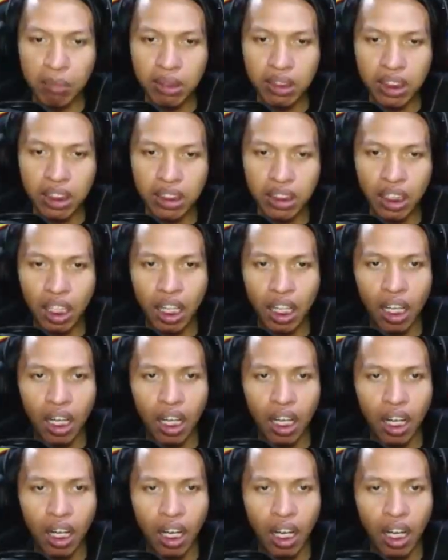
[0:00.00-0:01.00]
misis
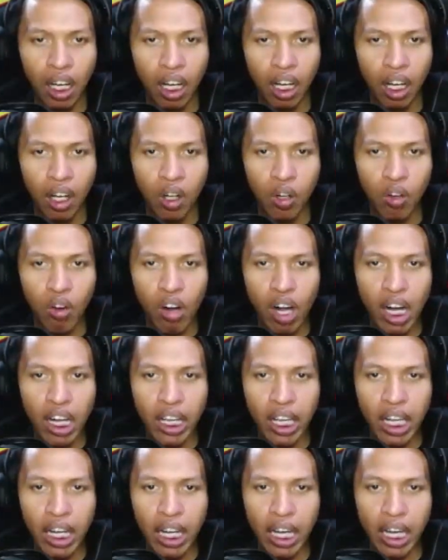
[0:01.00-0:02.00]
Kok nggak
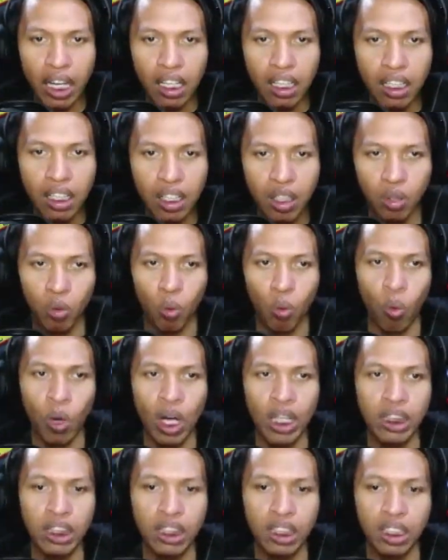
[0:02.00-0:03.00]
ngeheal ya?
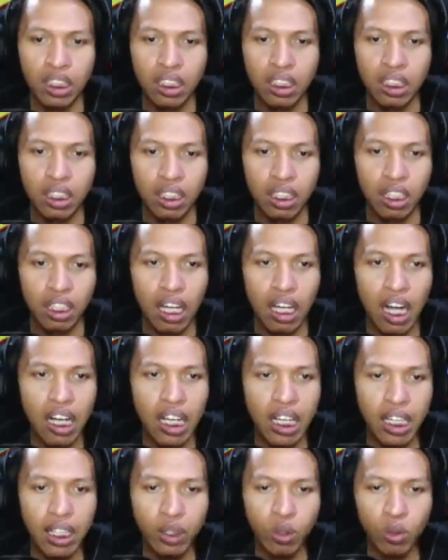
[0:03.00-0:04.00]
What? Nggak
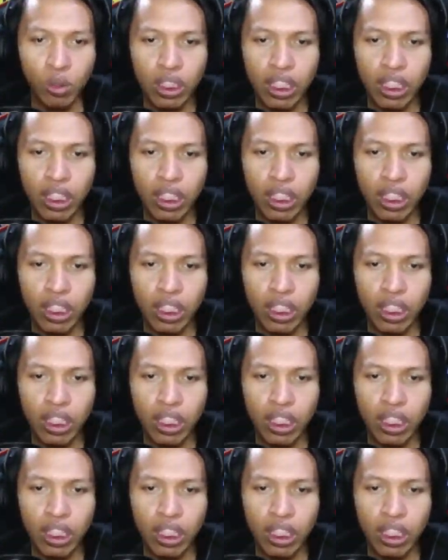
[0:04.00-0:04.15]
ngeheal tuh